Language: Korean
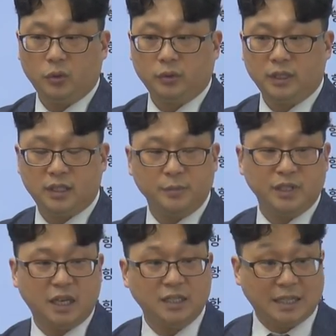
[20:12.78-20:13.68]
근데 시험
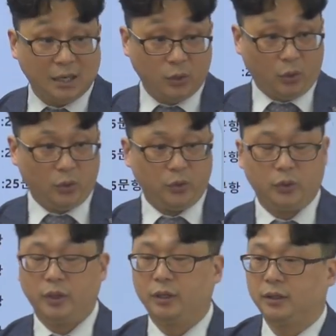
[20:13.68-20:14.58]
시간은 짧고,
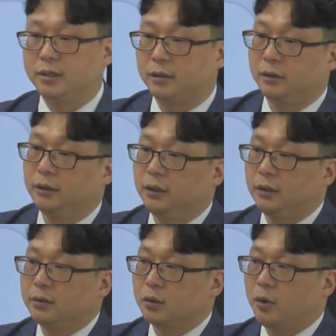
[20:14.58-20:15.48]
그래서
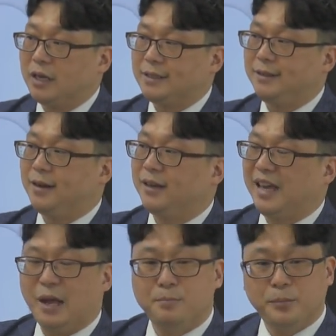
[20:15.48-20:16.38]
좀 확실하게
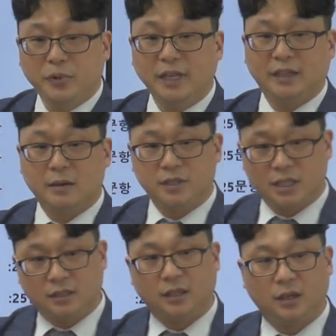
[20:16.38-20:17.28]
한 번에 답을
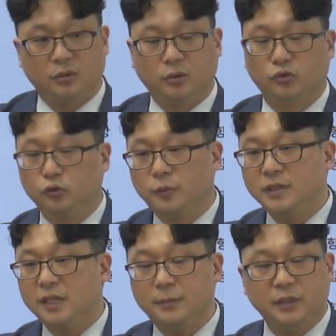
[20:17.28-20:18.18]
체크하고 두
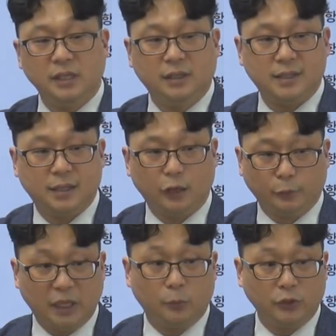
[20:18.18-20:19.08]
번, 세 번 읽을 시간이
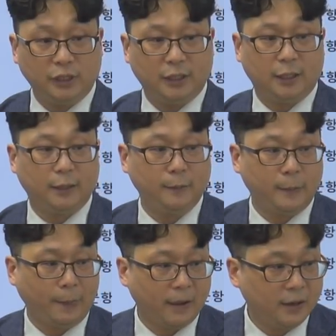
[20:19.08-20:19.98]
없다 보니까
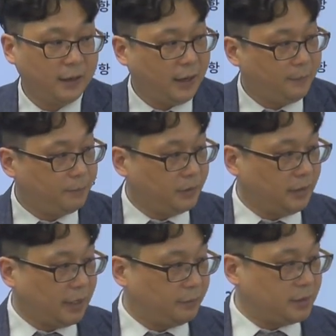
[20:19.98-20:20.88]
한 번에
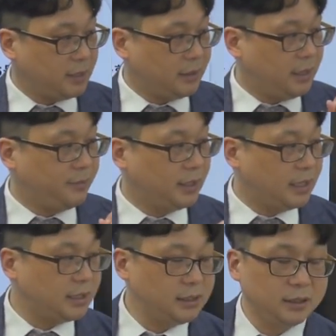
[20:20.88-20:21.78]
답을 체크할
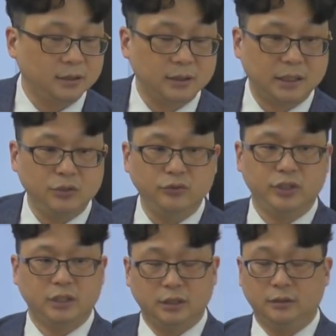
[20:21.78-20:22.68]
만한 실력을
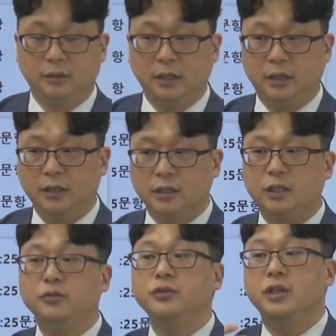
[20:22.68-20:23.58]

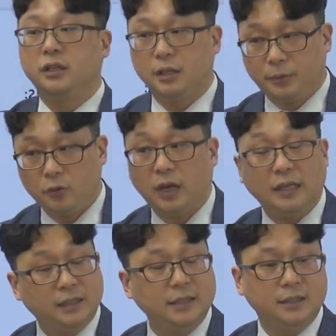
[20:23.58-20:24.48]
키우셔야 될 필요가
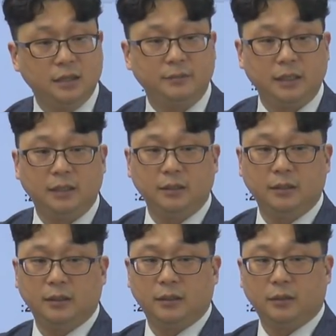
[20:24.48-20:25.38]
있는 시험이
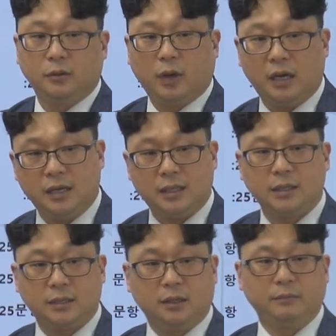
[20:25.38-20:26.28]
관리사
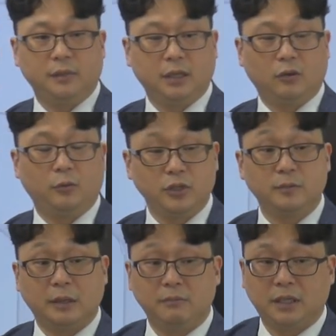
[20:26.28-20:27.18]
시험이라고
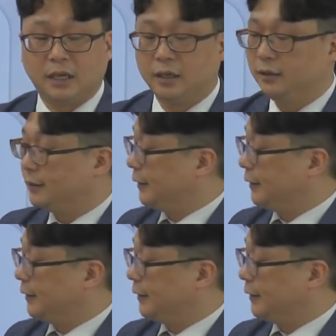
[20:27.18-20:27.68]
보시면 됩니다.